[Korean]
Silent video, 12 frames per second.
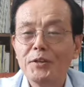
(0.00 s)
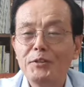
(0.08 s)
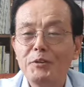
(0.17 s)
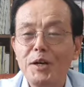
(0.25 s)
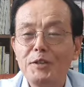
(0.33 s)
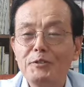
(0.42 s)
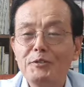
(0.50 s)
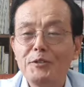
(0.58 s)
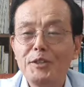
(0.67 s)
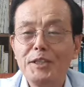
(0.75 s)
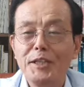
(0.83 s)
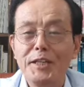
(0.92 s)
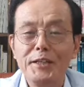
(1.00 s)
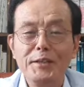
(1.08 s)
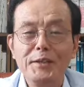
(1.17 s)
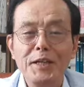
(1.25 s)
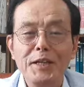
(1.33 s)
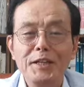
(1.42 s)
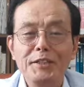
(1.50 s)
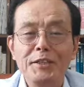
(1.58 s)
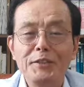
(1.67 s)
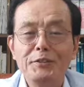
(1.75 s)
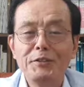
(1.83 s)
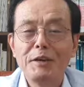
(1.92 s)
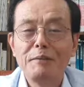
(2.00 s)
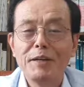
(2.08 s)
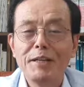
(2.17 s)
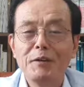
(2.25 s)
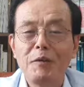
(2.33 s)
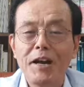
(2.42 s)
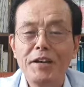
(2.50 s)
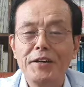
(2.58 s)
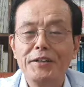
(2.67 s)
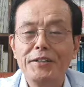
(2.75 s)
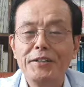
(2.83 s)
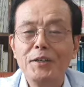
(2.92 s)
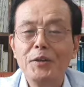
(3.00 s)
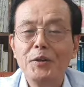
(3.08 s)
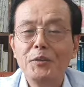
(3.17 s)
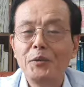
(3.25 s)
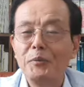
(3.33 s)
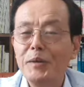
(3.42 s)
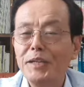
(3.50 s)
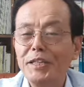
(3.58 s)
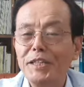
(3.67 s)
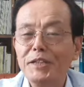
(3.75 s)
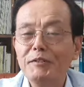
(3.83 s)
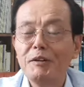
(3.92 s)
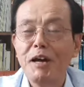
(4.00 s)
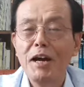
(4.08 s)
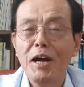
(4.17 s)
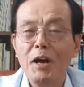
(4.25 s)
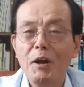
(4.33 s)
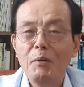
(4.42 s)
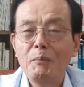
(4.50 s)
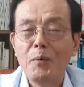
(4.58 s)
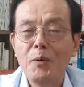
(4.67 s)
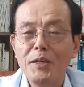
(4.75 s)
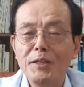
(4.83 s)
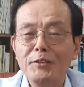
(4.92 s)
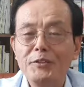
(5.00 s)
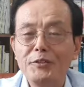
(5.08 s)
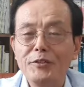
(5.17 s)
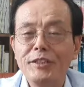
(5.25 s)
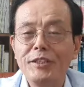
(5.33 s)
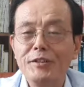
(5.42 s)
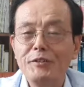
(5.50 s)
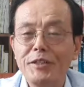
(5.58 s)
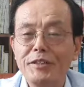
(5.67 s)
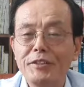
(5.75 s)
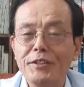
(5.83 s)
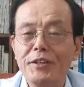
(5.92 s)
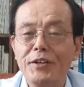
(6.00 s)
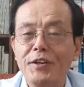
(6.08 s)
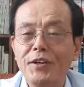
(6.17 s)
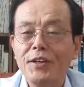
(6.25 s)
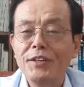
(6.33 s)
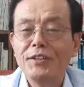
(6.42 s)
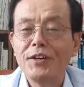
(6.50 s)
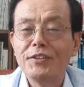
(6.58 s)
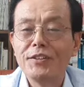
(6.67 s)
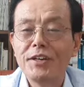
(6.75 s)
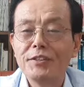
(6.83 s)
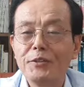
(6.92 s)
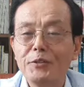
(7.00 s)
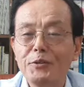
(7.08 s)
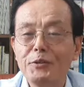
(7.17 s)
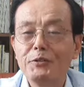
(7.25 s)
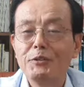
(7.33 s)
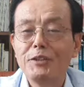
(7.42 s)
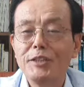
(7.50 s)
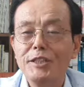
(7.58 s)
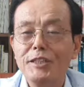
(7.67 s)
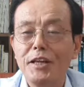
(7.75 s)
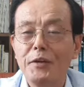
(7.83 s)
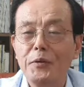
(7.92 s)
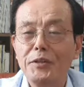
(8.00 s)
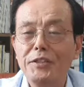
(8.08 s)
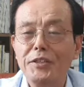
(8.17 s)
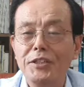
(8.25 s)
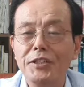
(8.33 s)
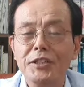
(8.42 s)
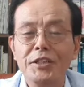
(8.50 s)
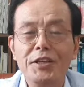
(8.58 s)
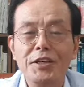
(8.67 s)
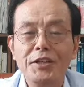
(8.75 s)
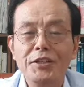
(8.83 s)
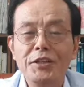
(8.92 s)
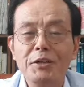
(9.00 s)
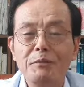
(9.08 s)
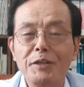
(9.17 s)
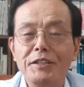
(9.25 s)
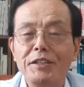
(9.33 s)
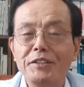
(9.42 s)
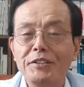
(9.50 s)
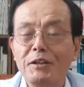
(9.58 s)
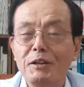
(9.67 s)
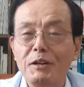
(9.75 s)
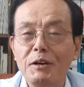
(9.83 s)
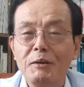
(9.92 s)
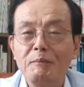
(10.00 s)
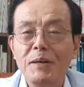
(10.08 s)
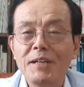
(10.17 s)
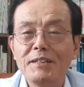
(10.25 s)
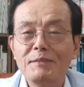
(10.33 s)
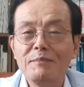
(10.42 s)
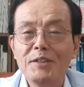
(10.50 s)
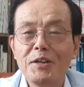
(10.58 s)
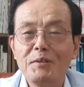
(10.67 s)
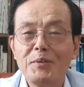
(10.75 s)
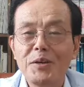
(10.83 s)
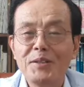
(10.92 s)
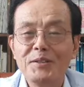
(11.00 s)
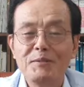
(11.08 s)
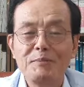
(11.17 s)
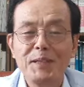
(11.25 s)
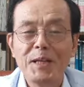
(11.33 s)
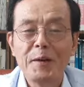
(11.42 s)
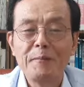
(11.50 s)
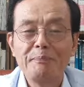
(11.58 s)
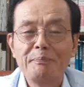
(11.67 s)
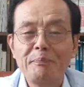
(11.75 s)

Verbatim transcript: 그동안 추진된 제주 개발이 과연 도민 이익과 복리 중심을 위해서 정상적으로 추진되고 있는지 여부에 대해서 말씀드려 보겠습니다.